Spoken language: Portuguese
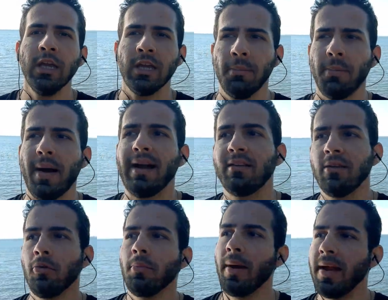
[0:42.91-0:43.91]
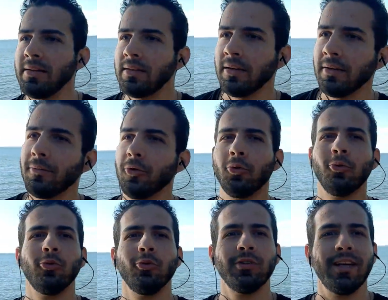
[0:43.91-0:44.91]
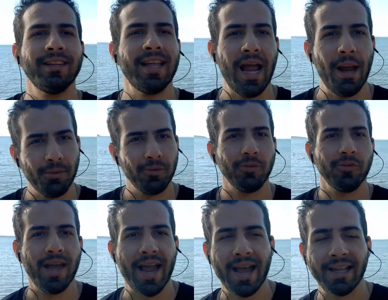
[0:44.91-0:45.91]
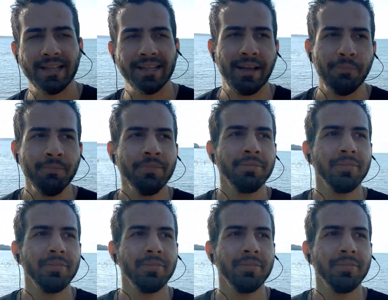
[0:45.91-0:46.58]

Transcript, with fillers: que mais aumenta os adeptos a ela, né?